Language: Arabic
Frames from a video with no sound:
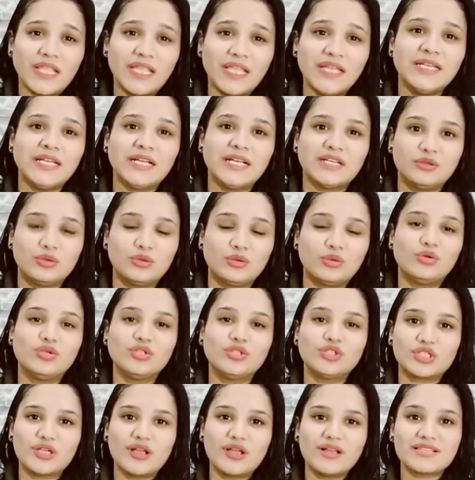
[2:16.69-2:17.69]
انك
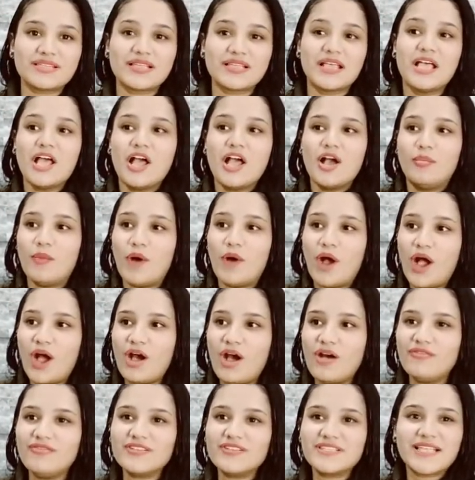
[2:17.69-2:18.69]
تكون شخص
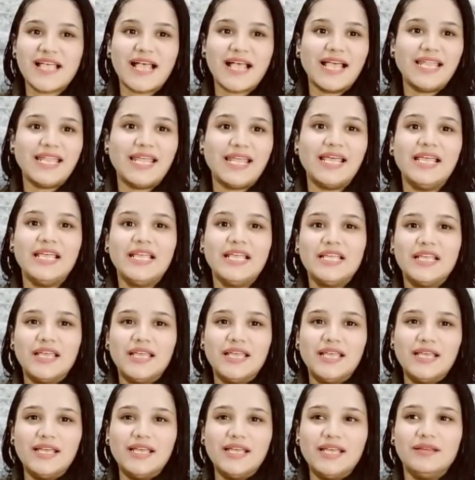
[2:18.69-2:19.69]
محافظ على
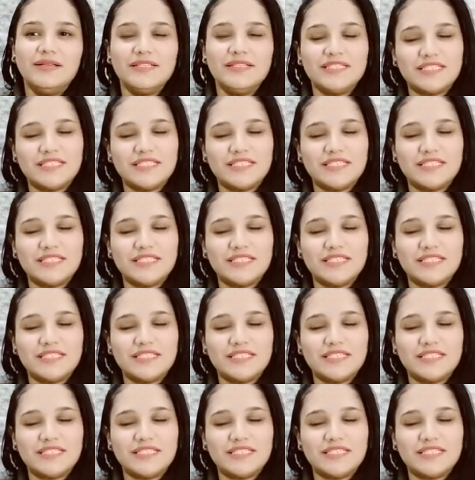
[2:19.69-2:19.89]
آه،